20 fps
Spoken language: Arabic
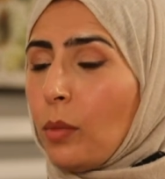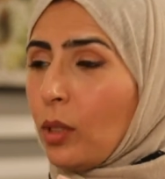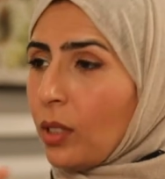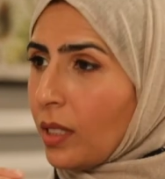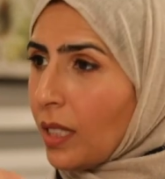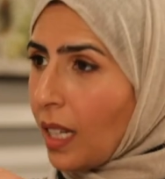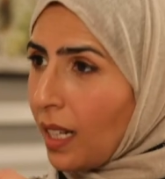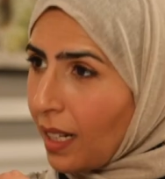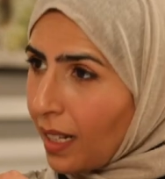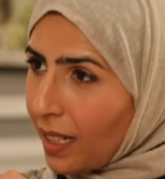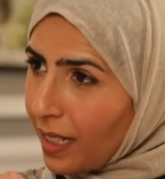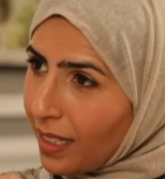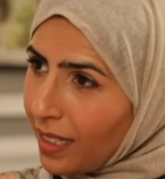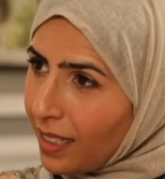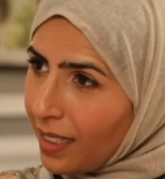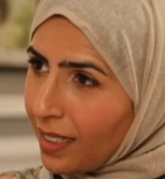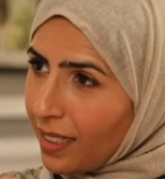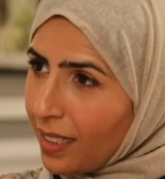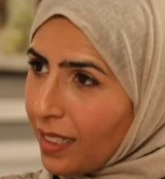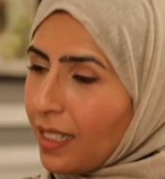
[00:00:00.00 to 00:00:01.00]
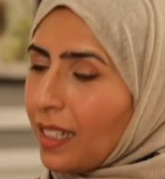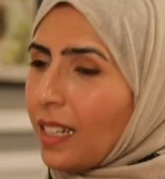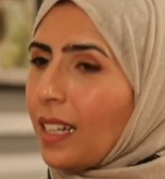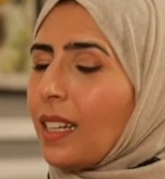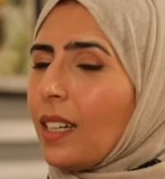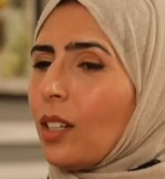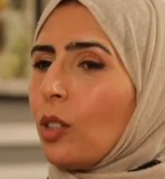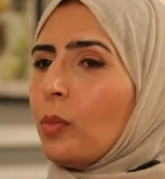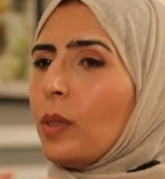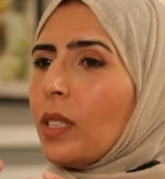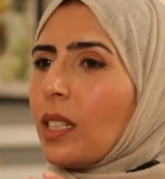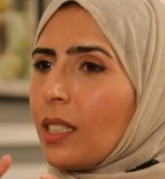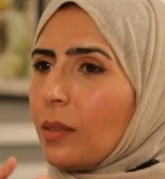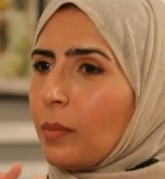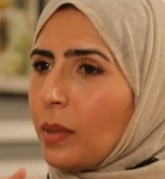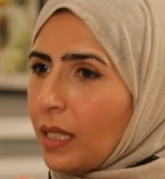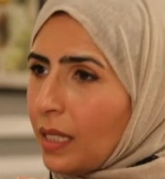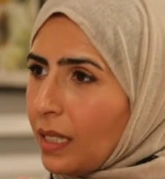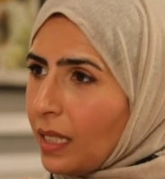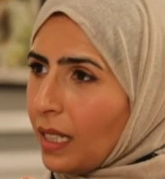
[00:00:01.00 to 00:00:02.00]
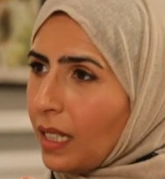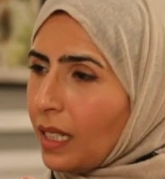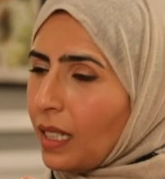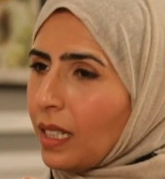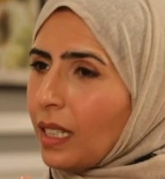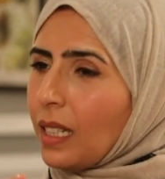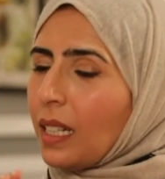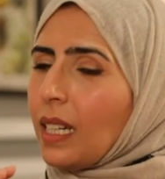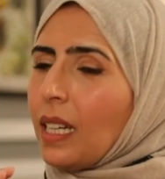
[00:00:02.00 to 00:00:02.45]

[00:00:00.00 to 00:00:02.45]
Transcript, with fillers: منطلقي آه، ومن خبرتي